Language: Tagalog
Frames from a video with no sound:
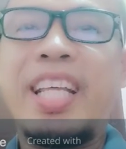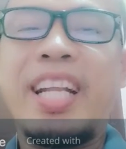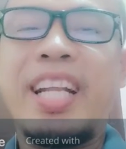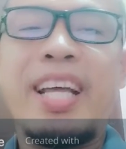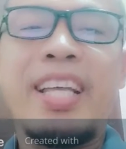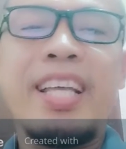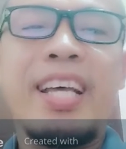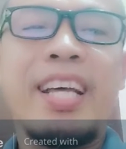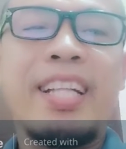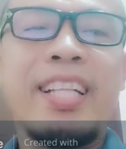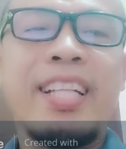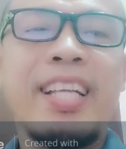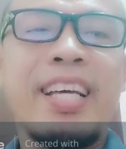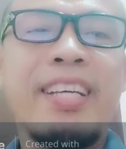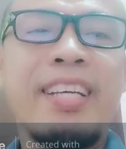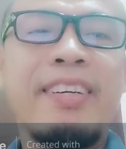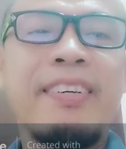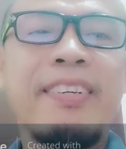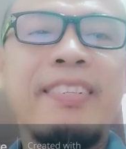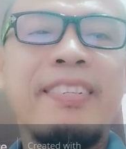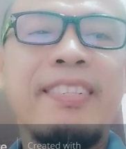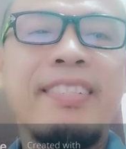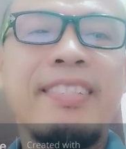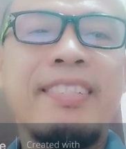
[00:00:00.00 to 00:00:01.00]
kusinira
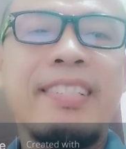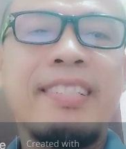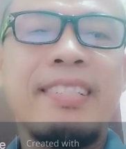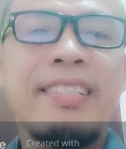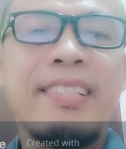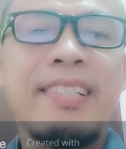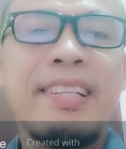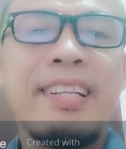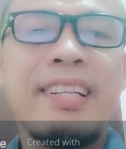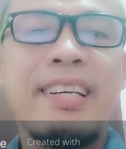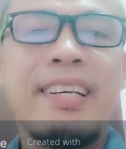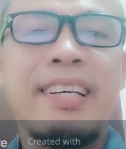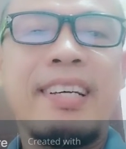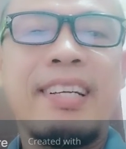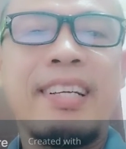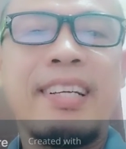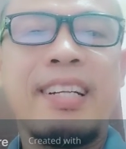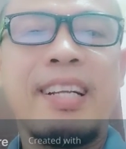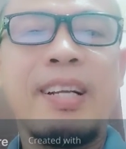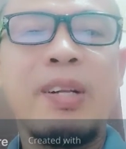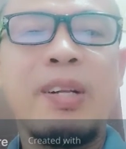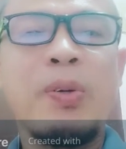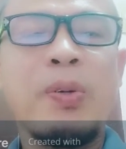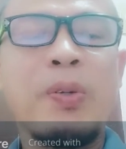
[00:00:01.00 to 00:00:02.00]
yata yon
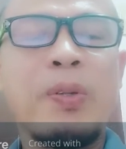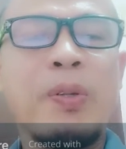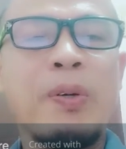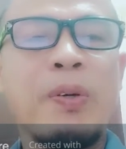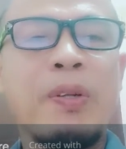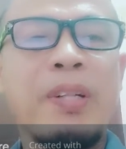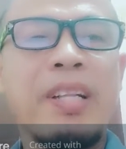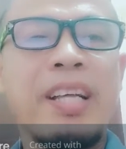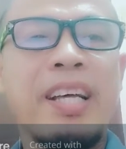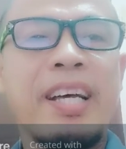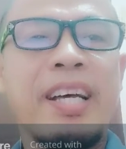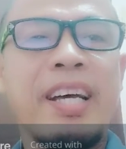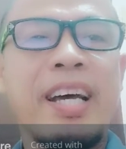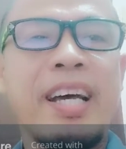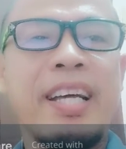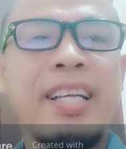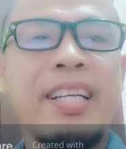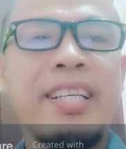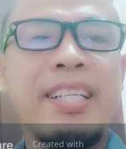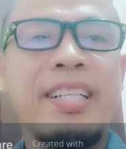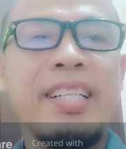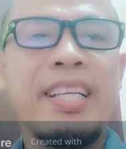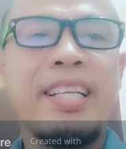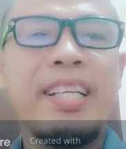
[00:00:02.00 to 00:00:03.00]
na nagluto
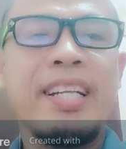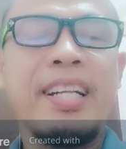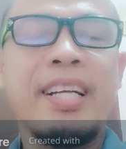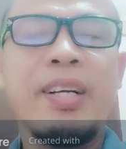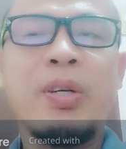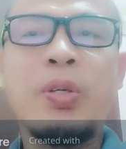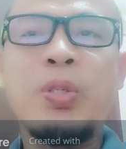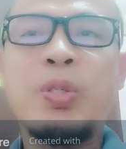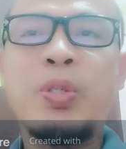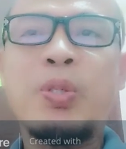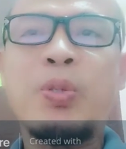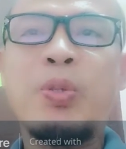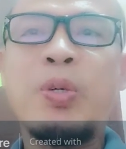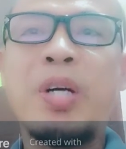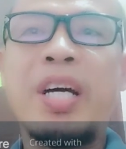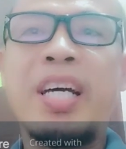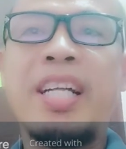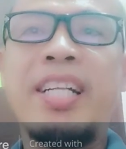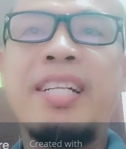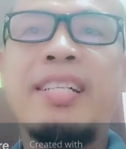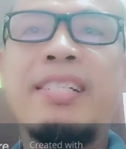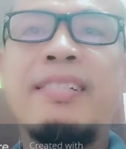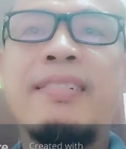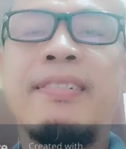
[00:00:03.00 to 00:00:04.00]
na ah, hindi niya
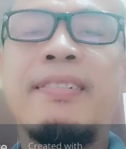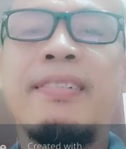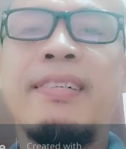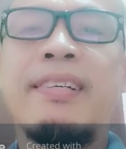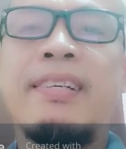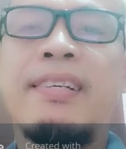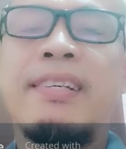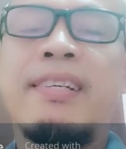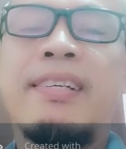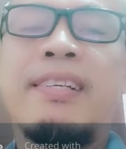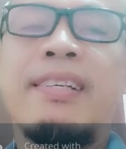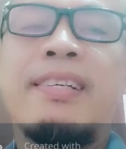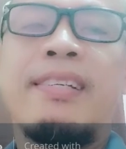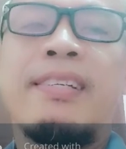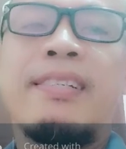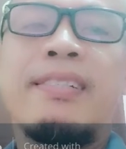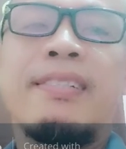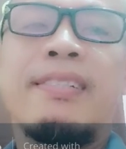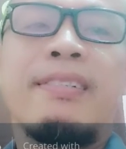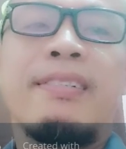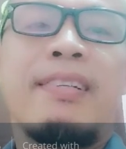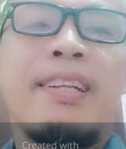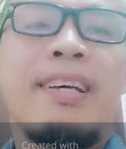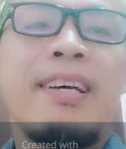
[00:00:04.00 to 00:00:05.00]
nagustuhan.
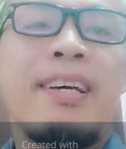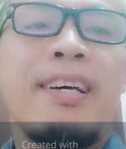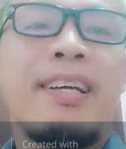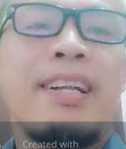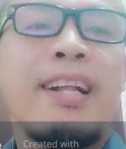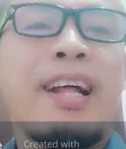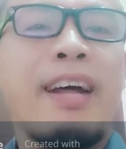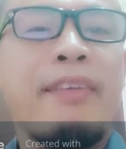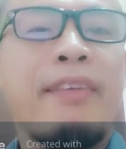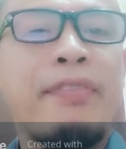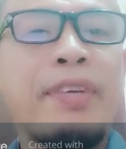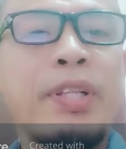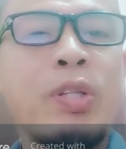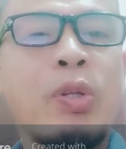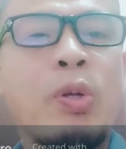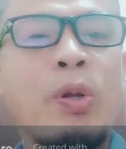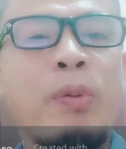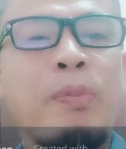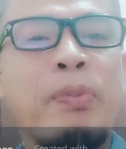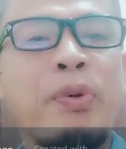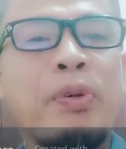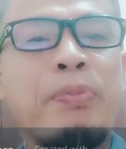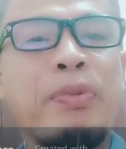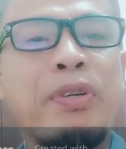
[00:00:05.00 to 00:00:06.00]
So na
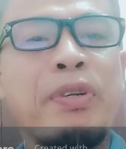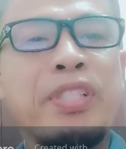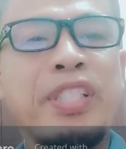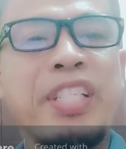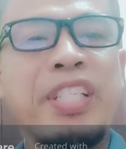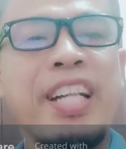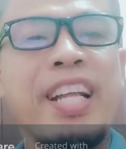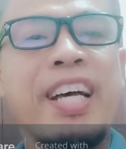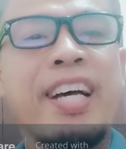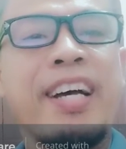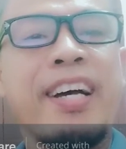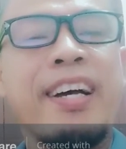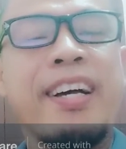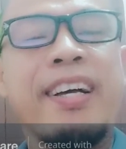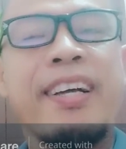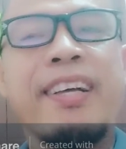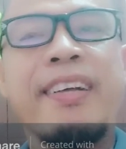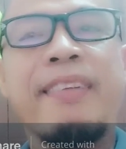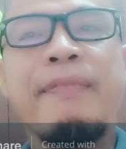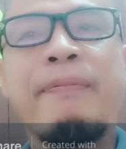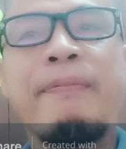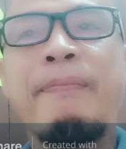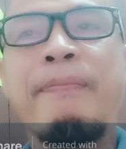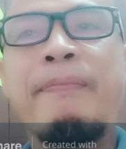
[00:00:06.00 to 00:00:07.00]
rapid all po po
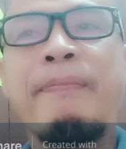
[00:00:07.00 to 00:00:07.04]
sila.